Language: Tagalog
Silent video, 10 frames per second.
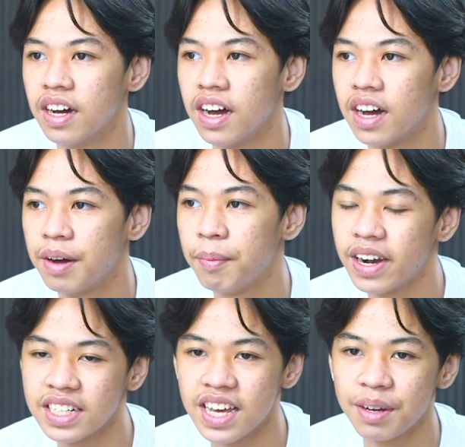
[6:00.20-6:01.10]
Uh,
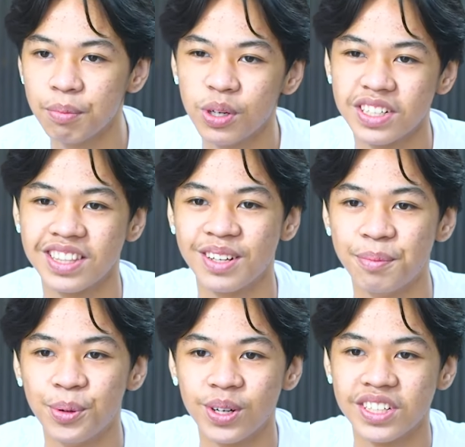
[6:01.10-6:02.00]
para sa akin po, astig
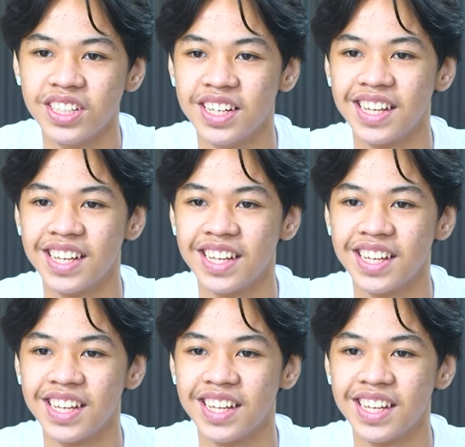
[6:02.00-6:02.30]
po kasi.